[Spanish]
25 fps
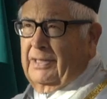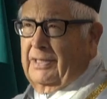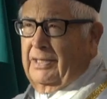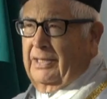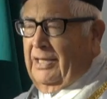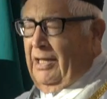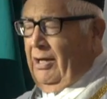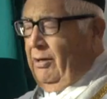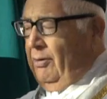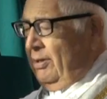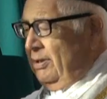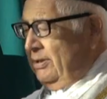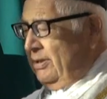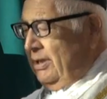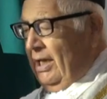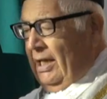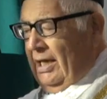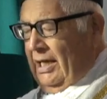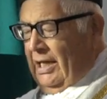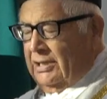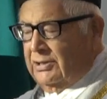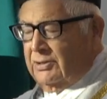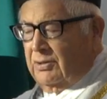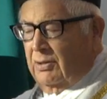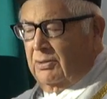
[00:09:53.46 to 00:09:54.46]
Y aunque
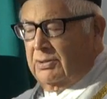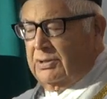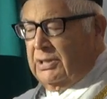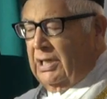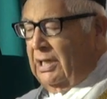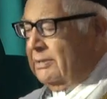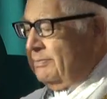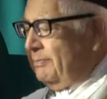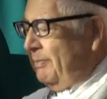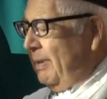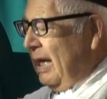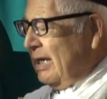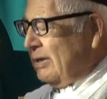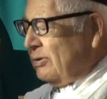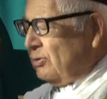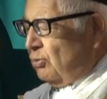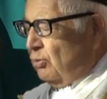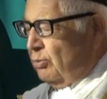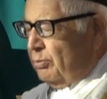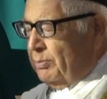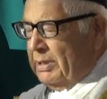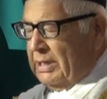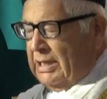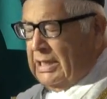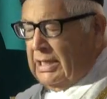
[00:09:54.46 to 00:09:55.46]
sean las cosas más
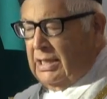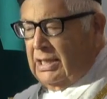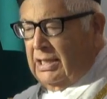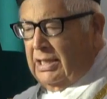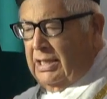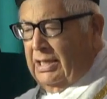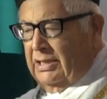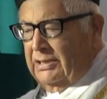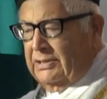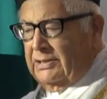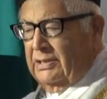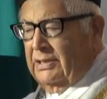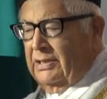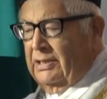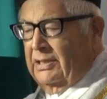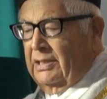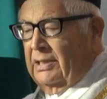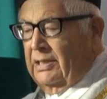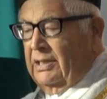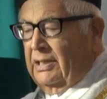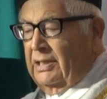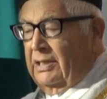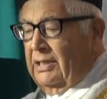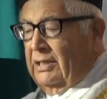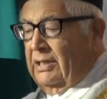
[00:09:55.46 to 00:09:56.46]
humildes,
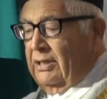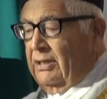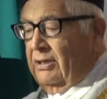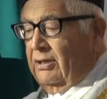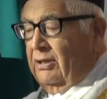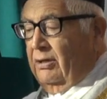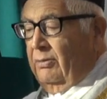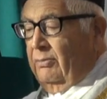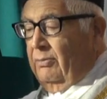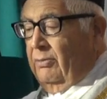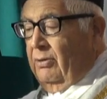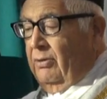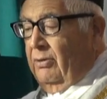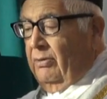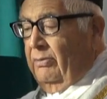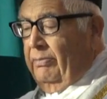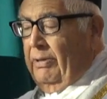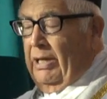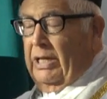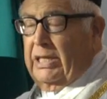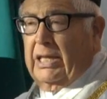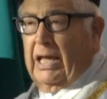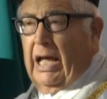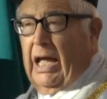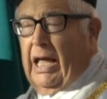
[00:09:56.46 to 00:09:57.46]
como
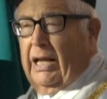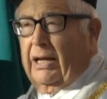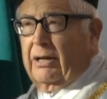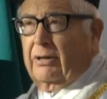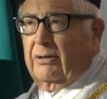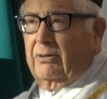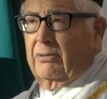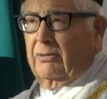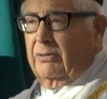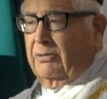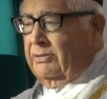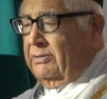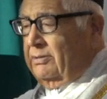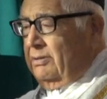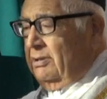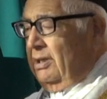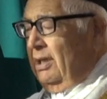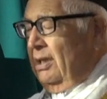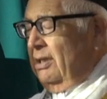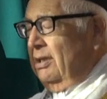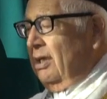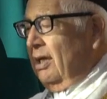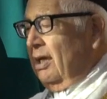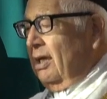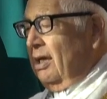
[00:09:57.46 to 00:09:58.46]
bañarnos,
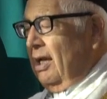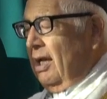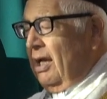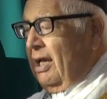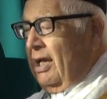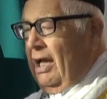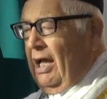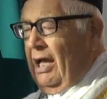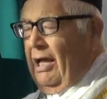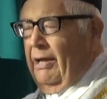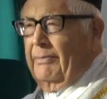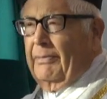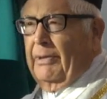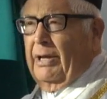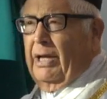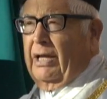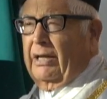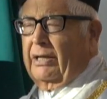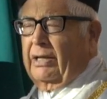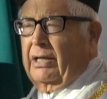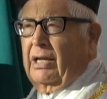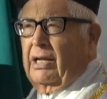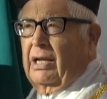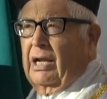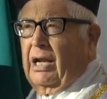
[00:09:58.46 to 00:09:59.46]
tender la cama,
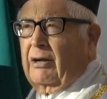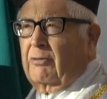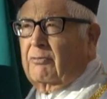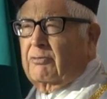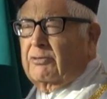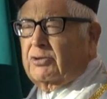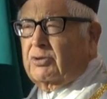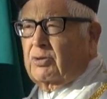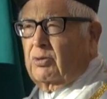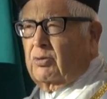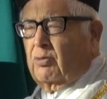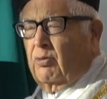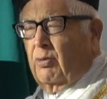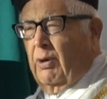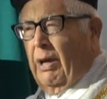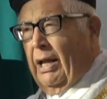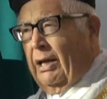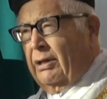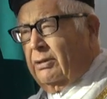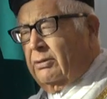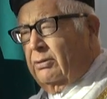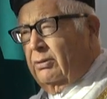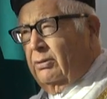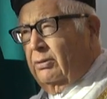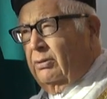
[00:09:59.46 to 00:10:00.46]
arreglar nuestro
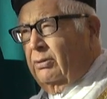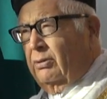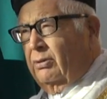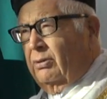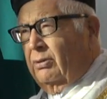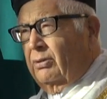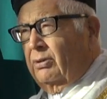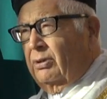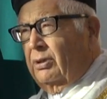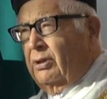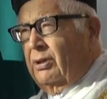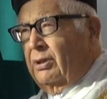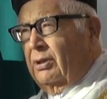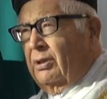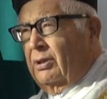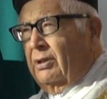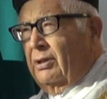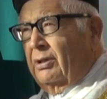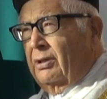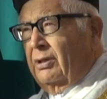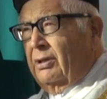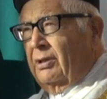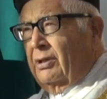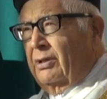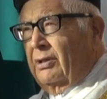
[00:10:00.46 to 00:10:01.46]
cuarto,
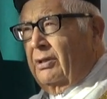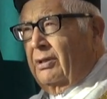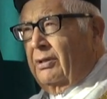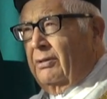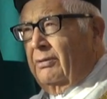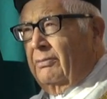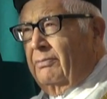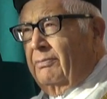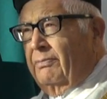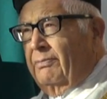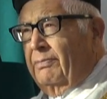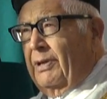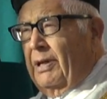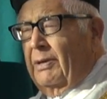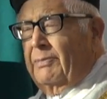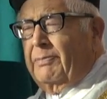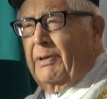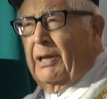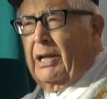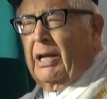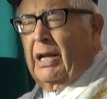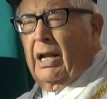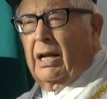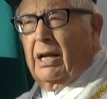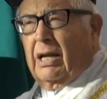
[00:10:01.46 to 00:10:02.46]

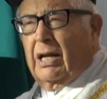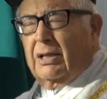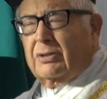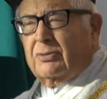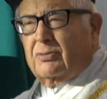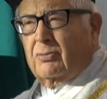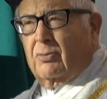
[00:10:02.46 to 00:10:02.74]
preparar las